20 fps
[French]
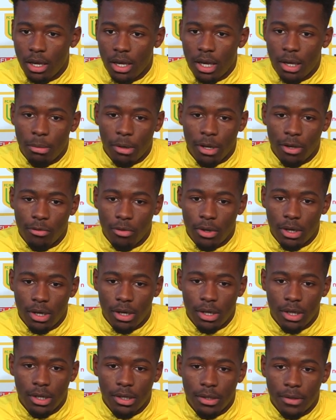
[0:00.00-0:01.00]
Après,
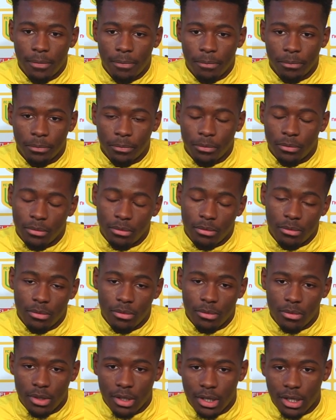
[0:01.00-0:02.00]
voilà,
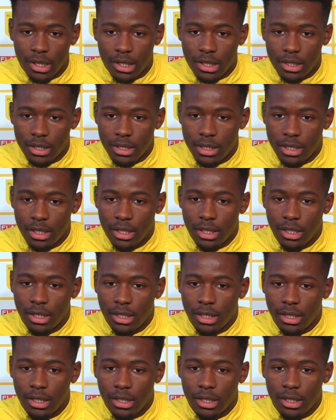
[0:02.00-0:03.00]

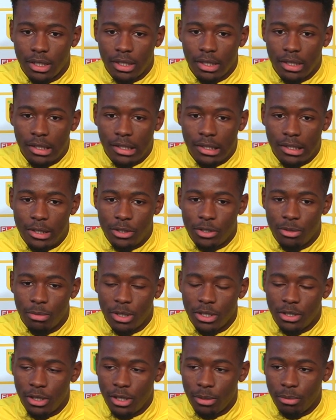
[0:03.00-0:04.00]
ce
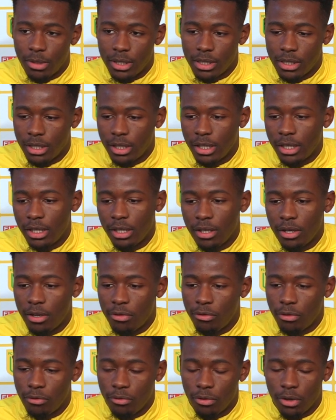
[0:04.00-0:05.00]
match il est passé et il
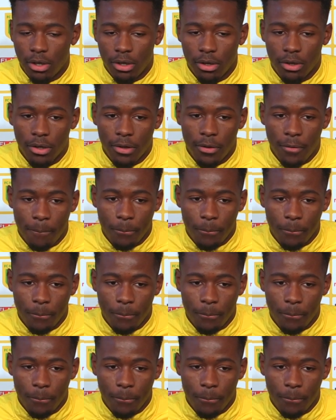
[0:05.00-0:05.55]
faut voir euh,